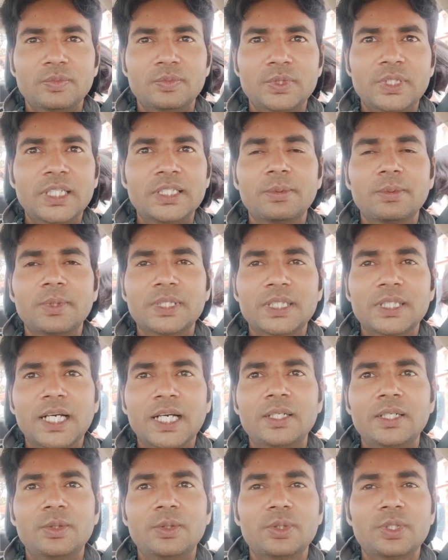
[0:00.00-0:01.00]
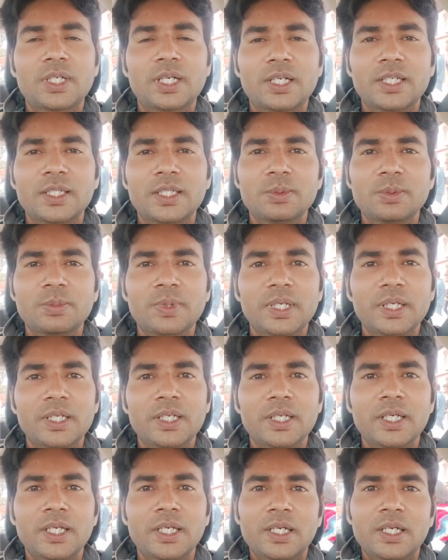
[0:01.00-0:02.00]
जैसे बताया है डॉक्टर ने तो मैं
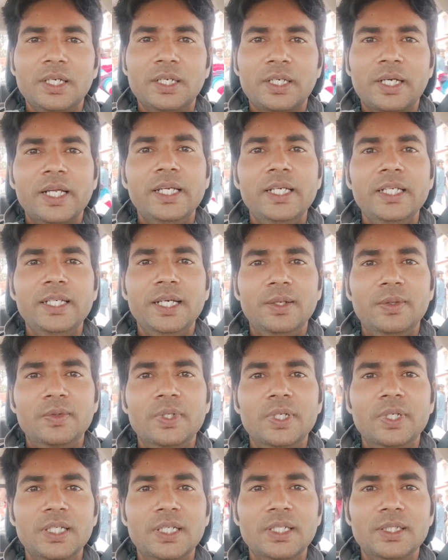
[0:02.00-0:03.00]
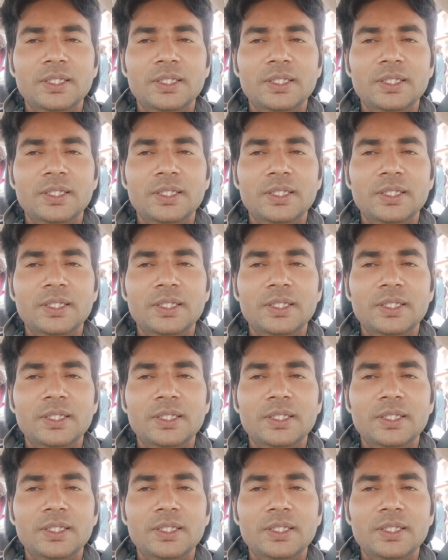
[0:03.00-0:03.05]
कल ही आऊँगा